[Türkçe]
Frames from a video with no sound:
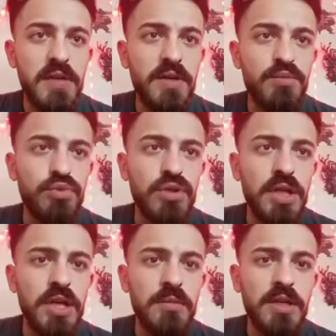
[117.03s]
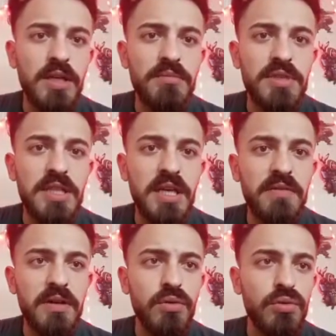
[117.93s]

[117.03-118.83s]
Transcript: Evet burada yarım kalan bir yer var.